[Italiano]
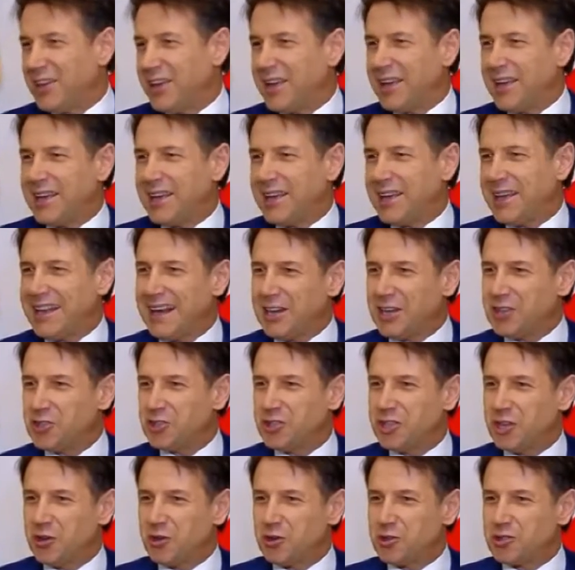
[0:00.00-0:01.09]
eh, la
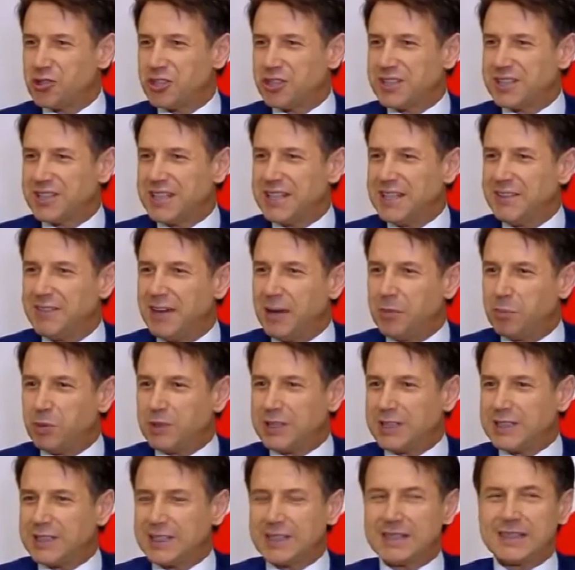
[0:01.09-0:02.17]
ragione oggettiva e
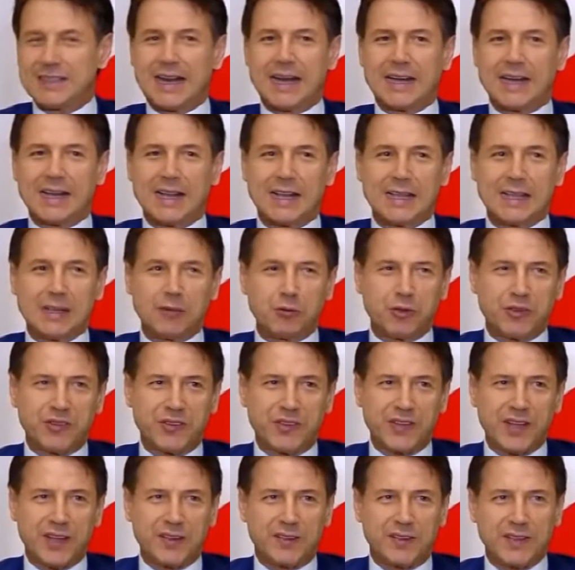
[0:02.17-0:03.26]
potete trarla da voi
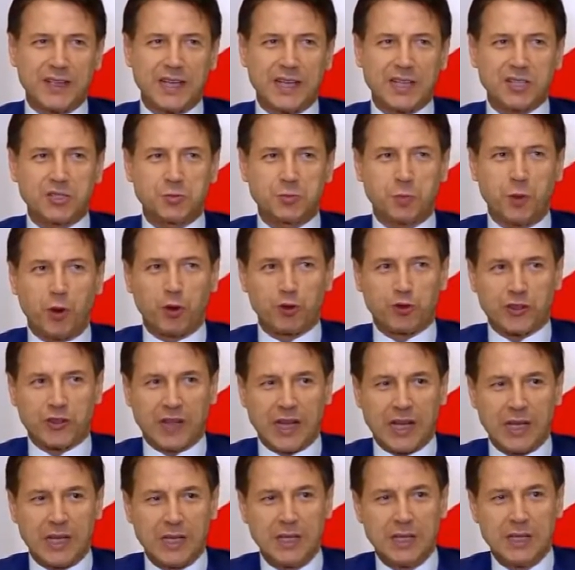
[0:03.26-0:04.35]
stessi la
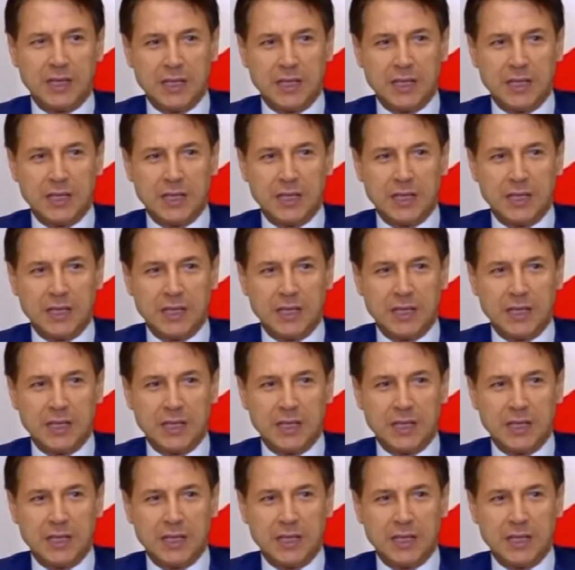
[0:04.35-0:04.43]
risposta.